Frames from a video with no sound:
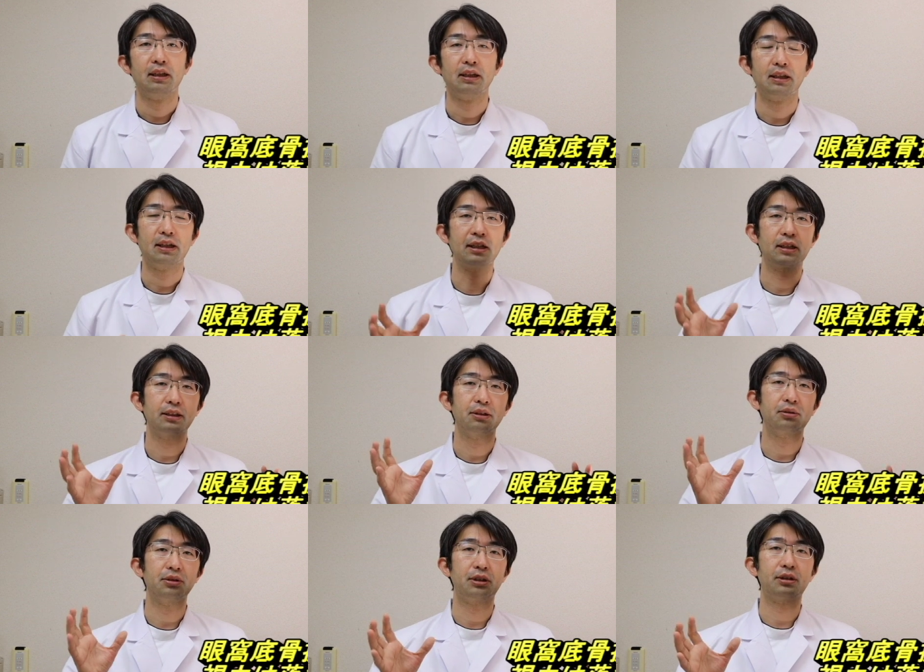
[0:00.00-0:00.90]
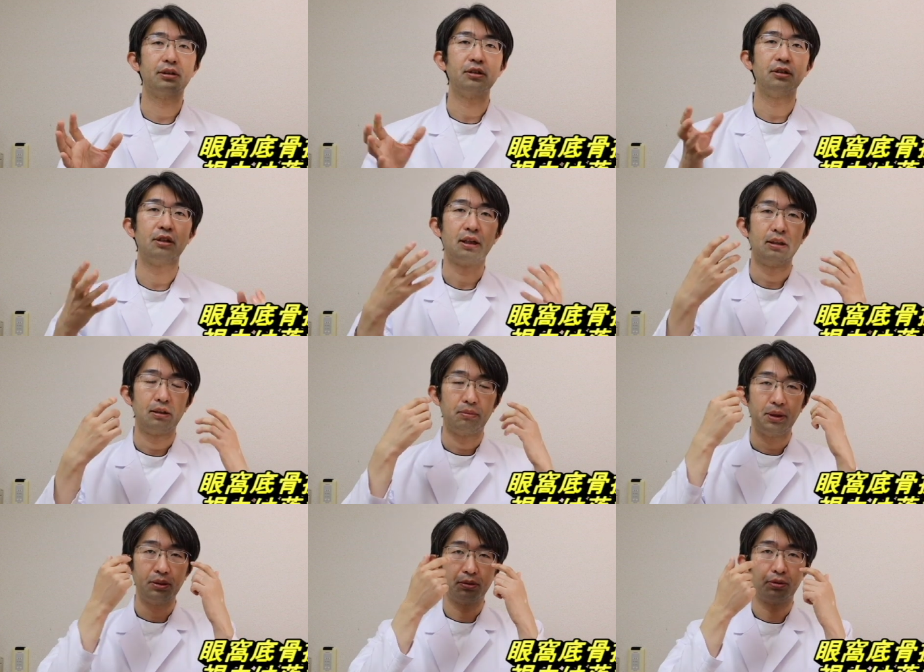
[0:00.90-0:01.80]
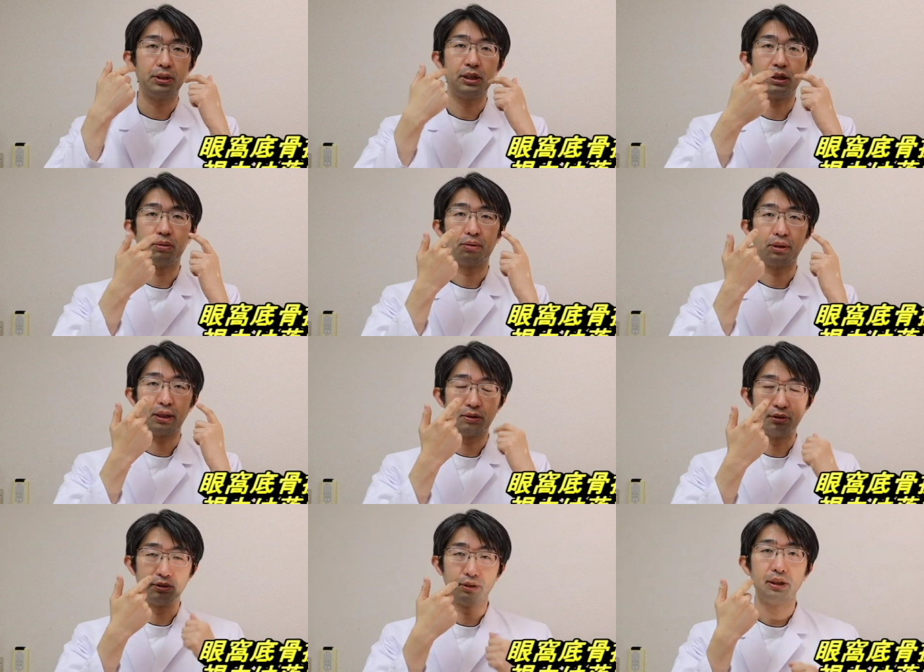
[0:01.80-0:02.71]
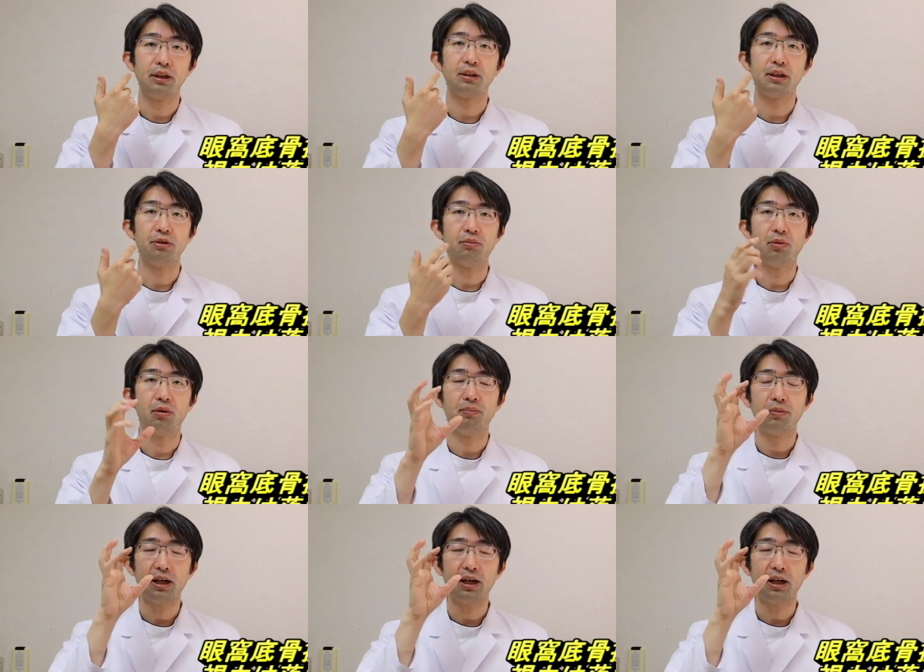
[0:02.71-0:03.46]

えー、眼窩底骨折というのは目の骨が折れるんですけども